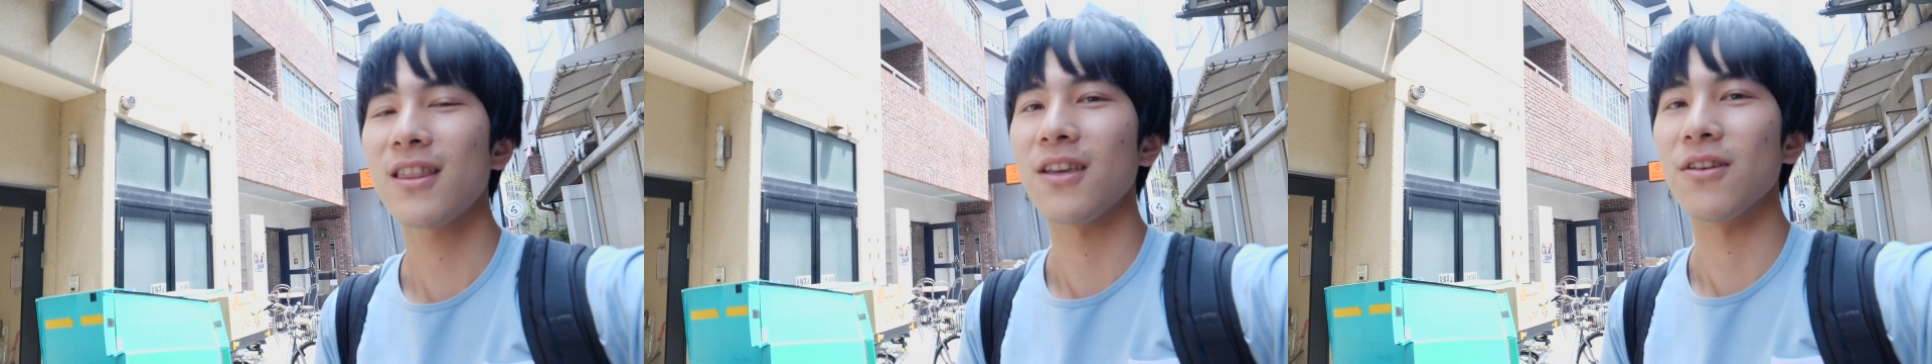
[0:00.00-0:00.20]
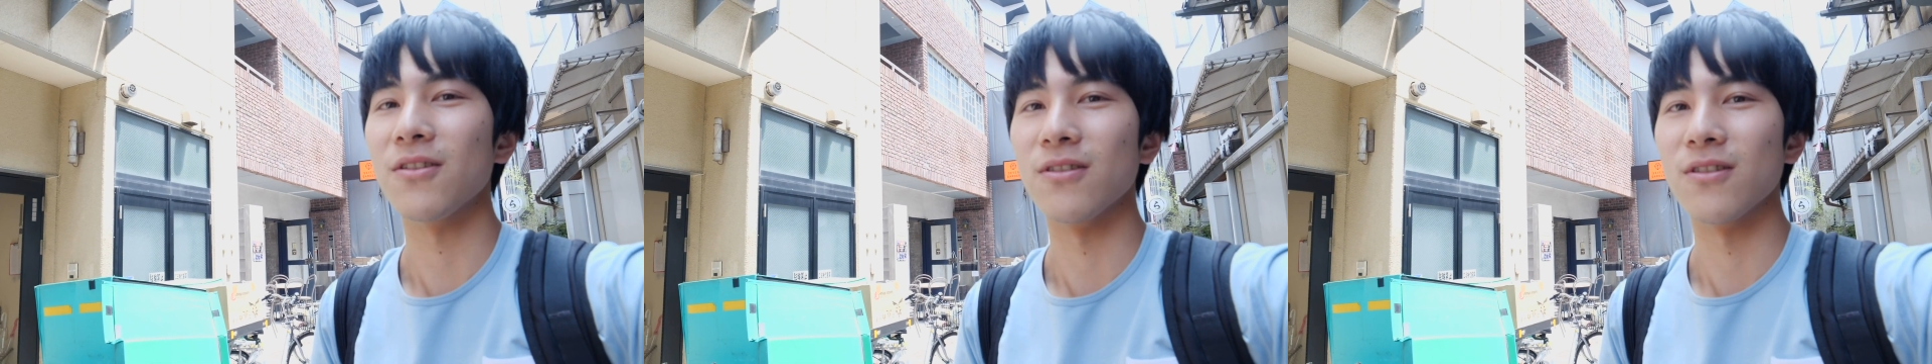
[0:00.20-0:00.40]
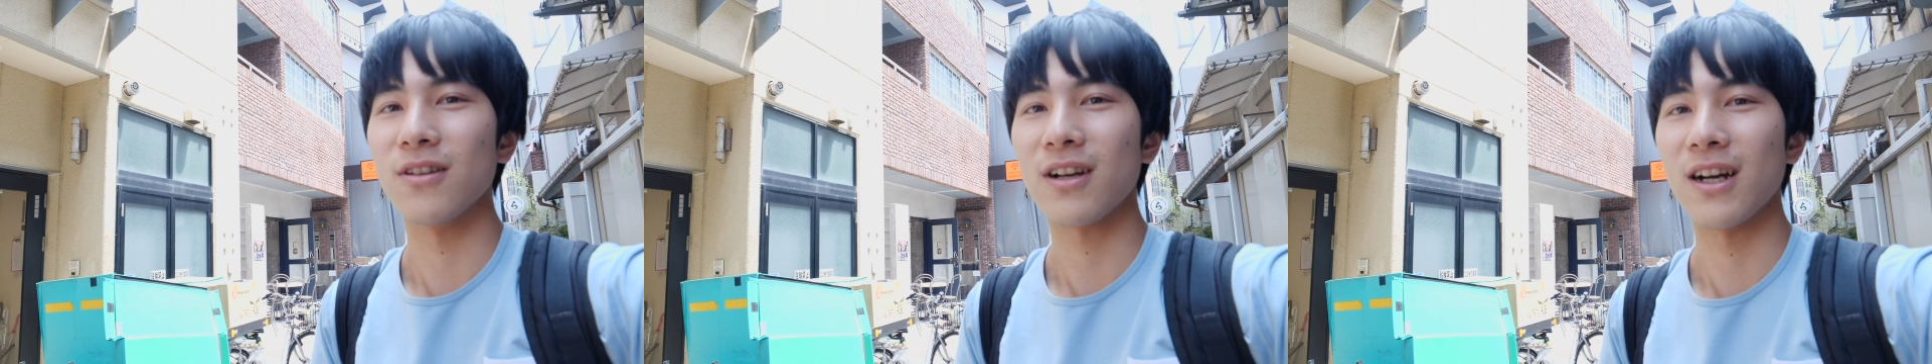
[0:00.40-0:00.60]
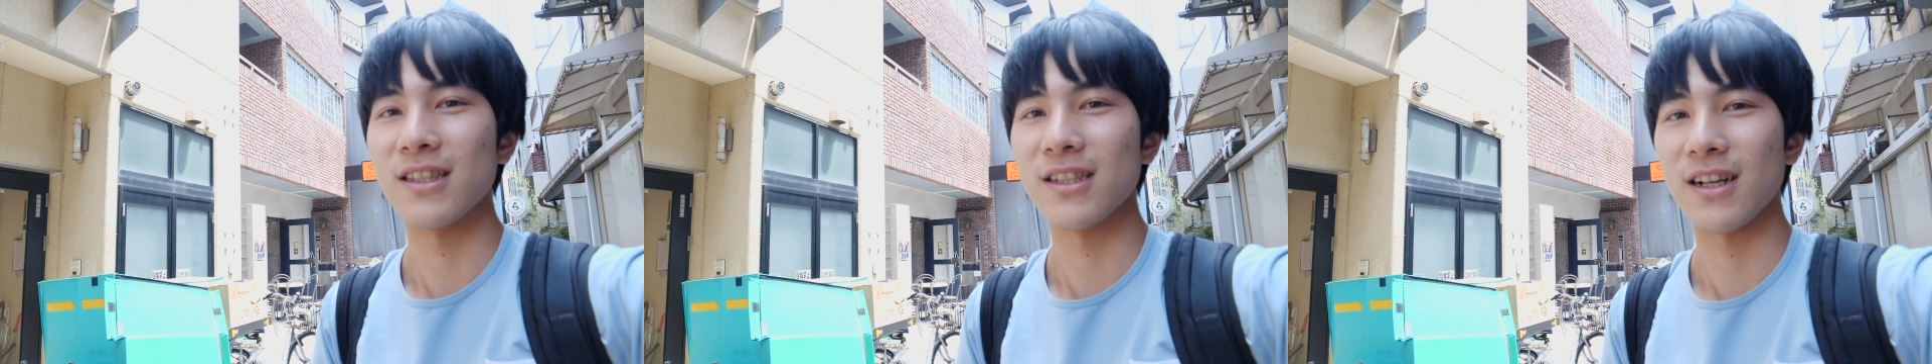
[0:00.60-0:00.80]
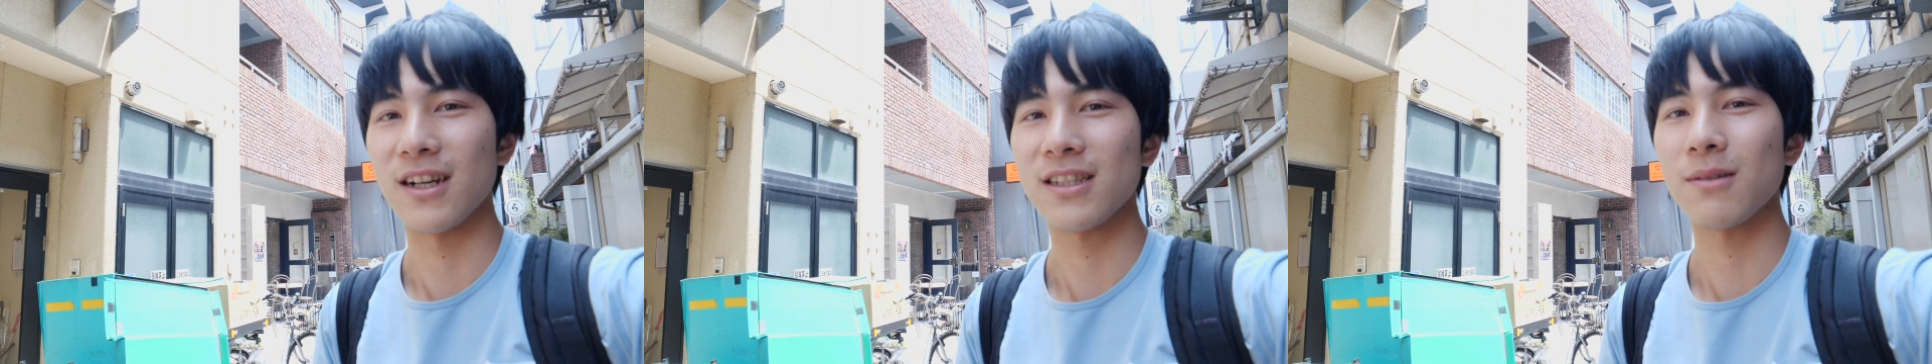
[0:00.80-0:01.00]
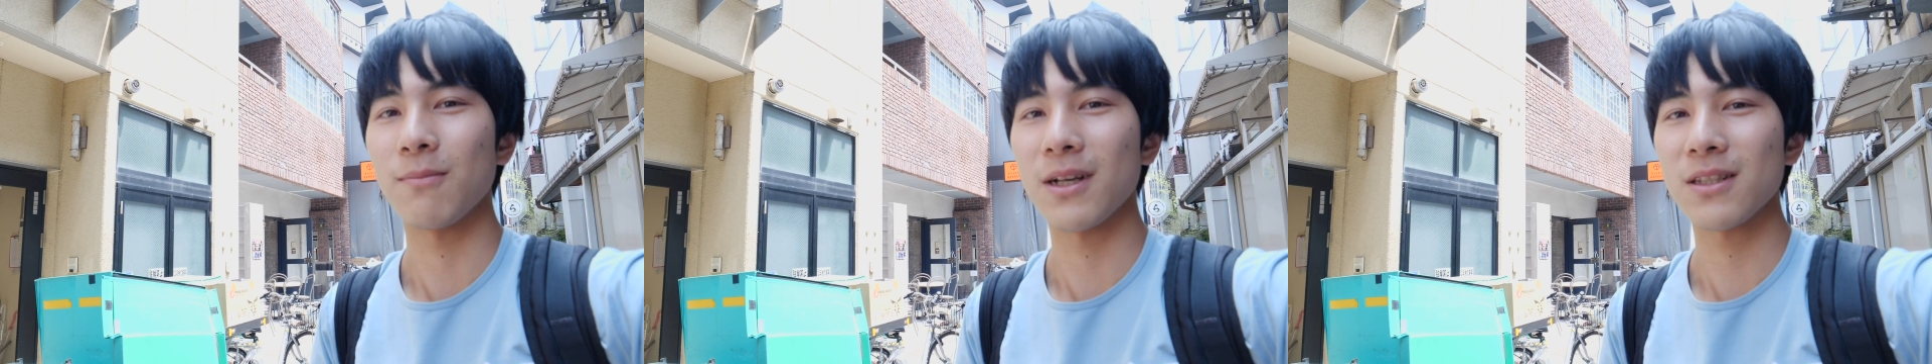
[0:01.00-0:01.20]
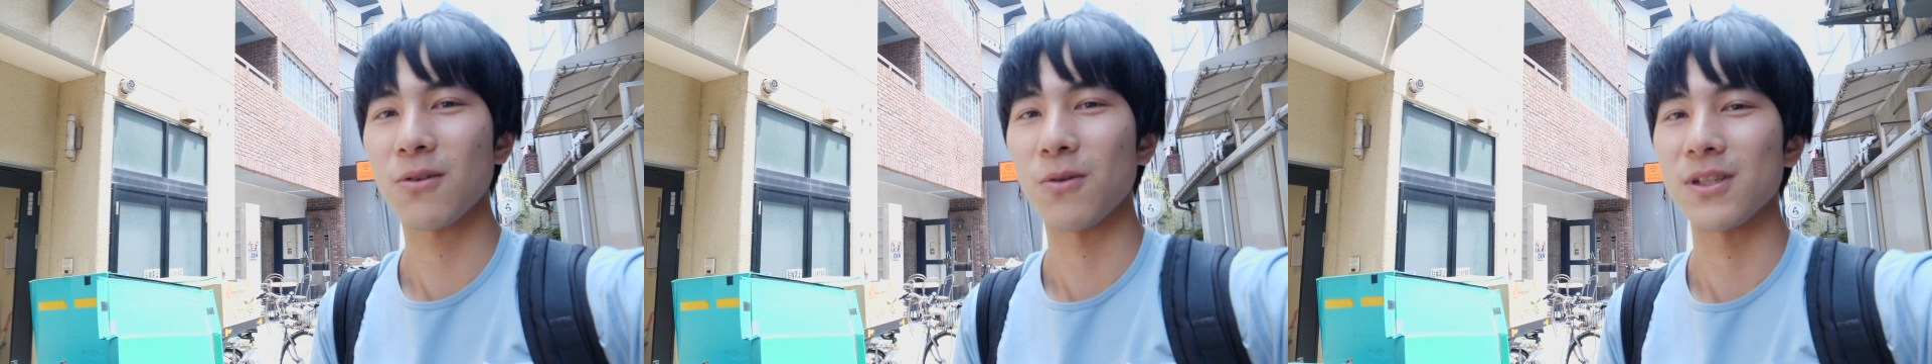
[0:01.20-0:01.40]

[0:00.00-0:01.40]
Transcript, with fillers: ていう感じがします。